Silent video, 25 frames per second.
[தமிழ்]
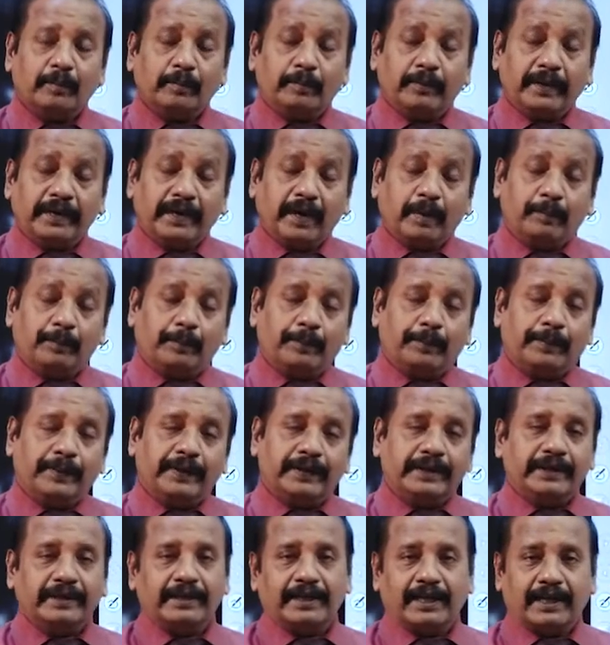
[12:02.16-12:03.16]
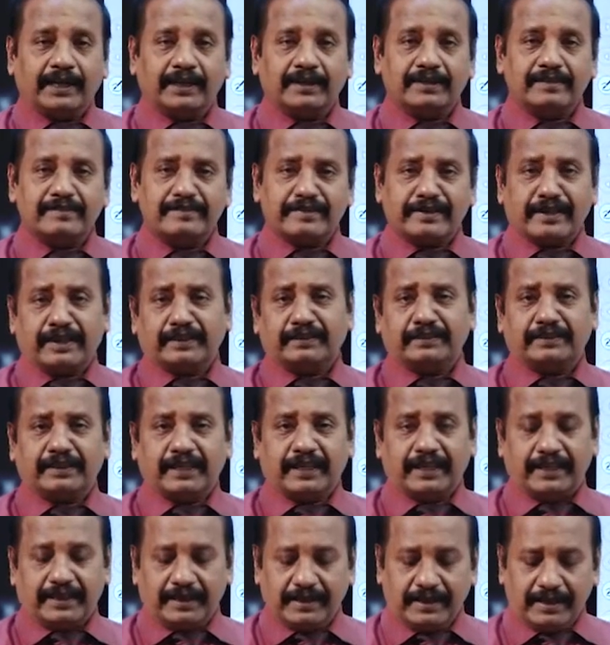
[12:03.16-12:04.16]
மிகப்பெரிய சிறந்த
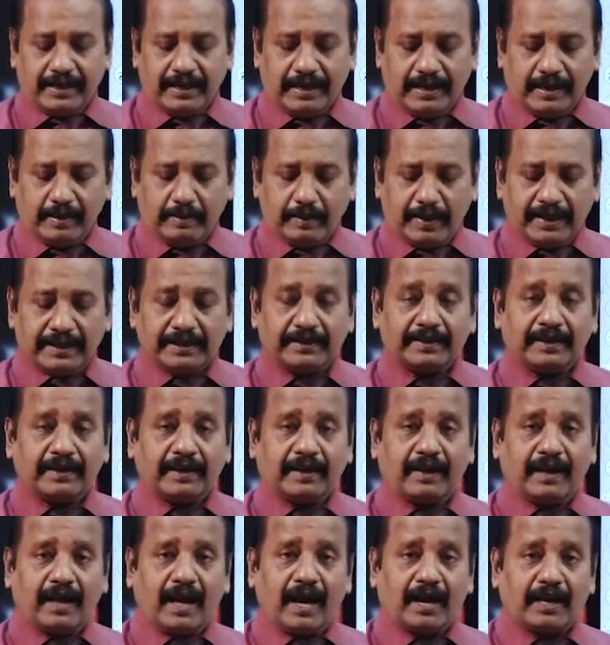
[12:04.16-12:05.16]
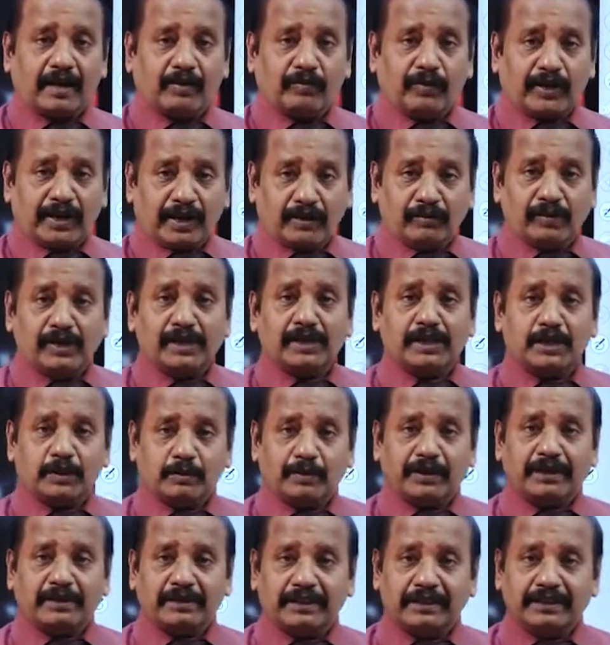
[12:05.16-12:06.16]
மனிதர்களாக வர வேண்டும்
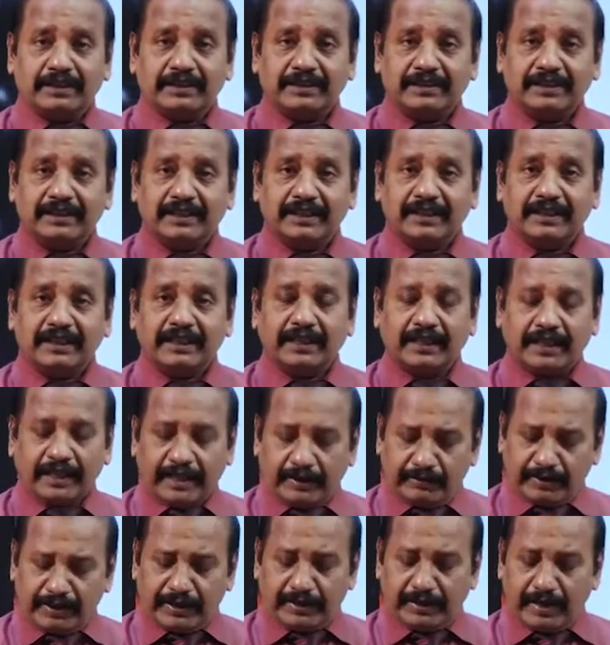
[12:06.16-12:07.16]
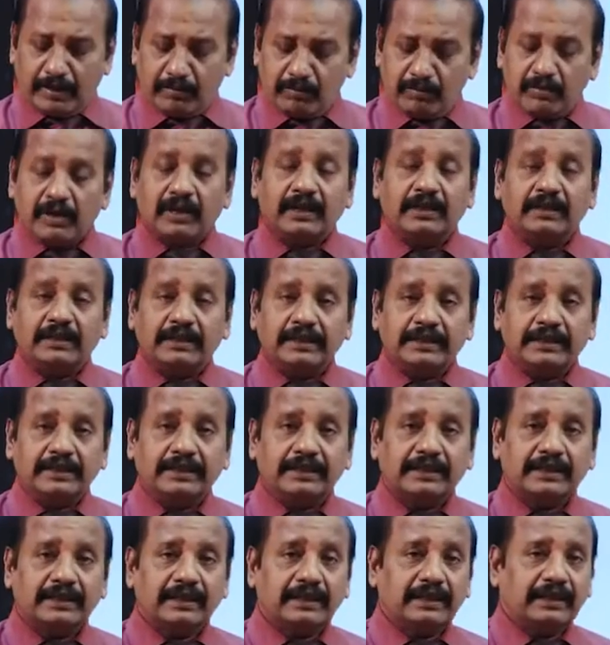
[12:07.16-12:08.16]
என்று இறைவனிடம் வேண்டி
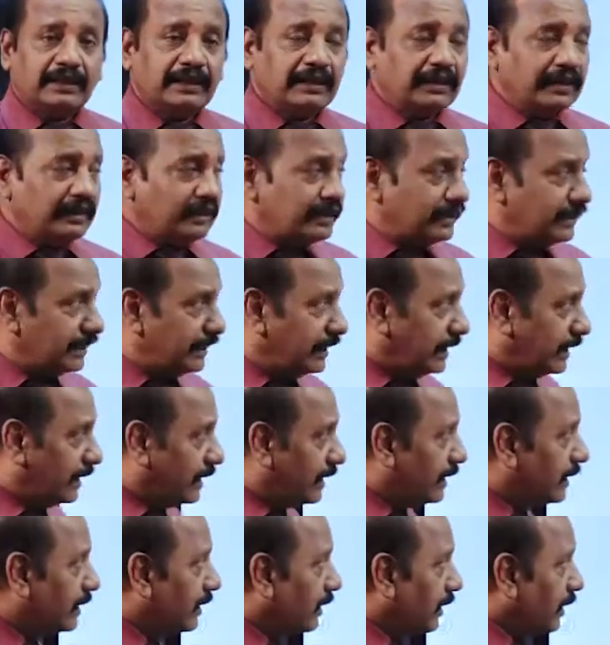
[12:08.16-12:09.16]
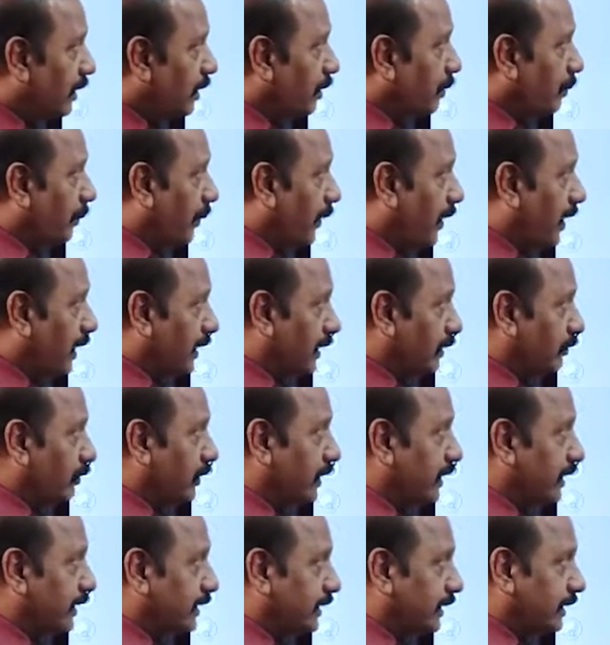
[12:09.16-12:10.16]
இன்றைய
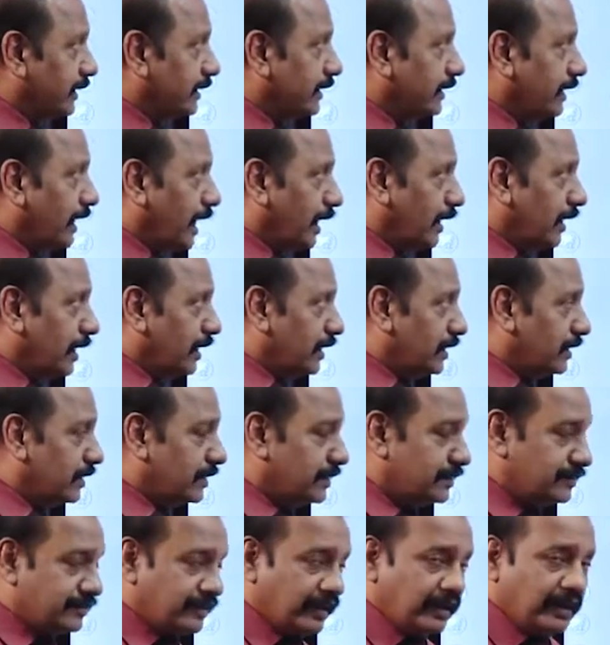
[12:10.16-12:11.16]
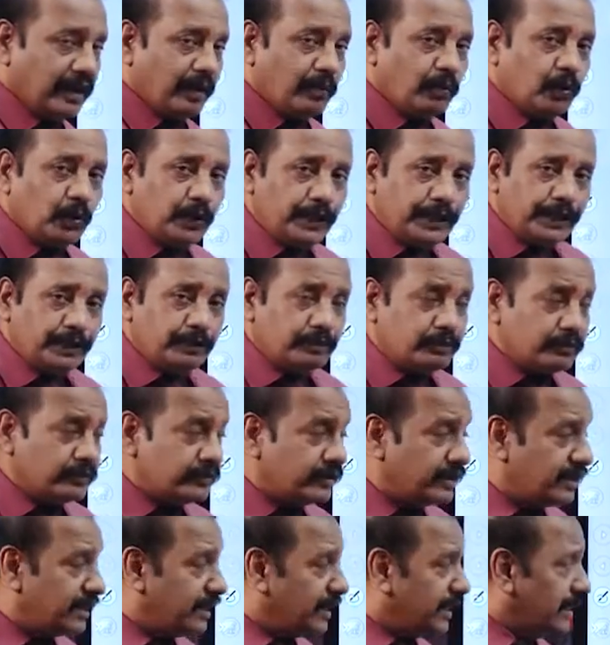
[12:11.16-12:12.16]
பாடபுடியத்துக்கு நாங்கள் செல்ல முடியும்
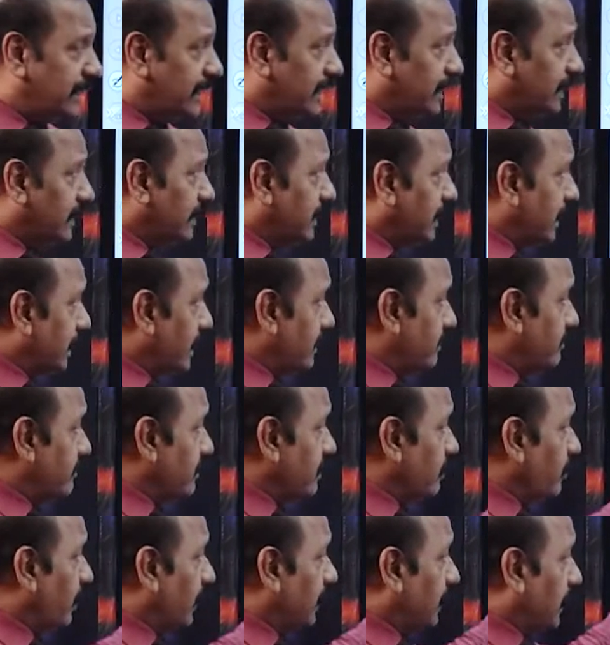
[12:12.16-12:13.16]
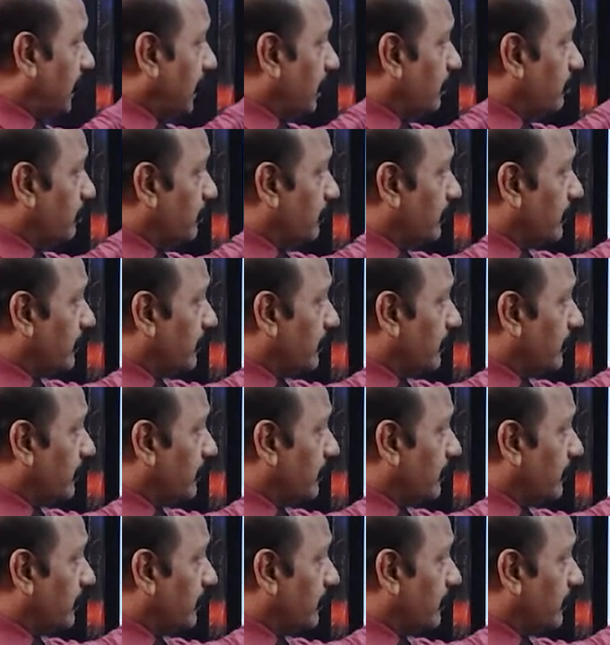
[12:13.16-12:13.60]
தேர்ச்சி மட்டம்